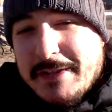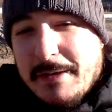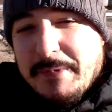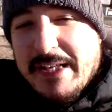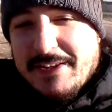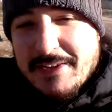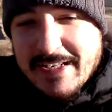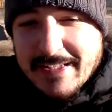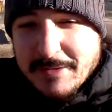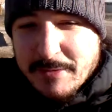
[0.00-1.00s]
E
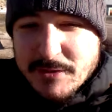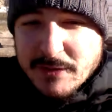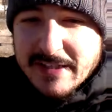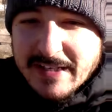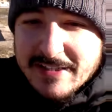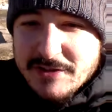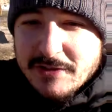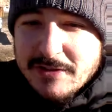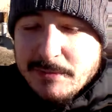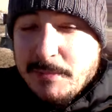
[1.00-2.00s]
bentornati qui sul canale
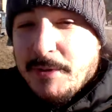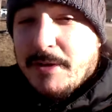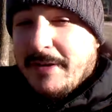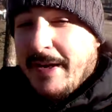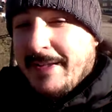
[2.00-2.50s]
Gioco Troppo Poco,